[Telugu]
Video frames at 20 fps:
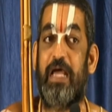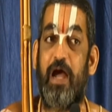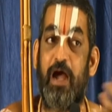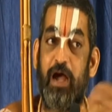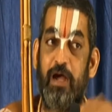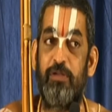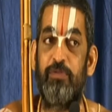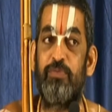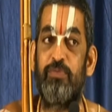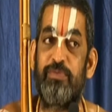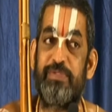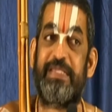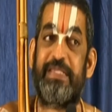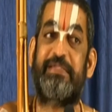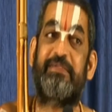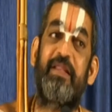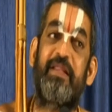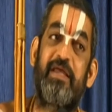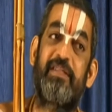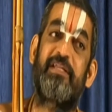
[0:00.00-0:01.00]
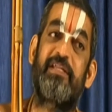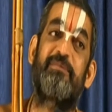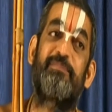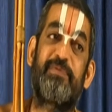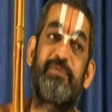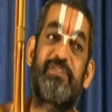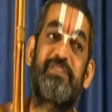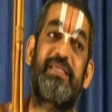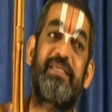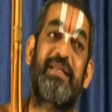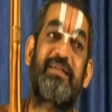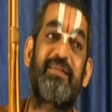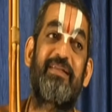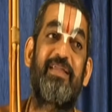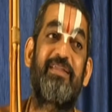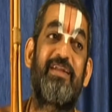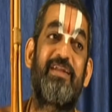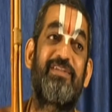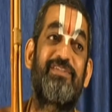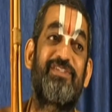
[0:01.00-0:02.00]
తాను ఎట్లా నడిపిస్తే
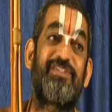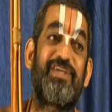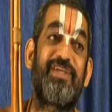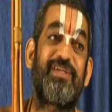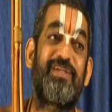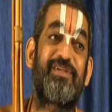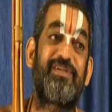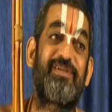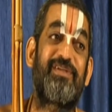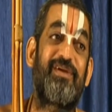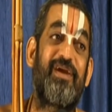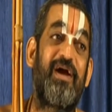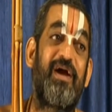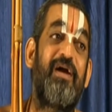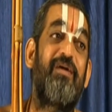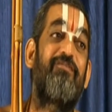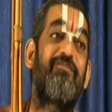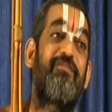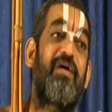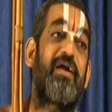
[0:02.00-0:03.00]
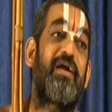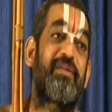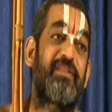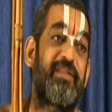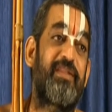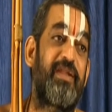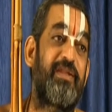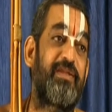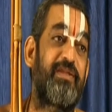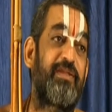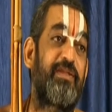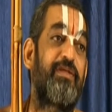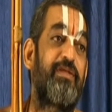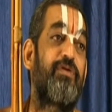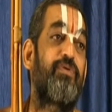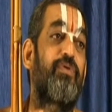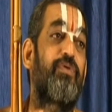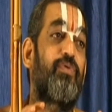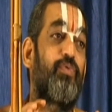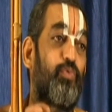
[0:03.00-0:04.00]
అట్లా నడిచేట్టుగా వాటినన్నిటినీ
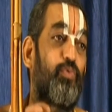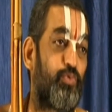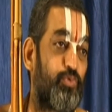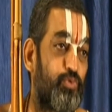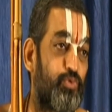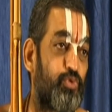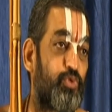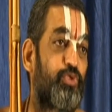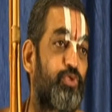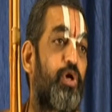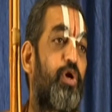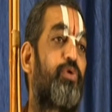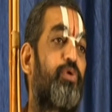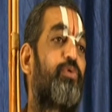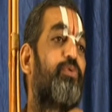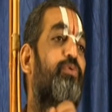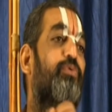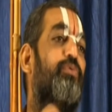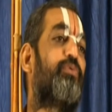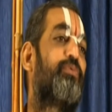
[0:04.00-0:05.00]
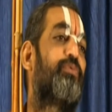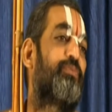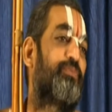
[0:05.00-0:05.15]
ఉంచుతాడు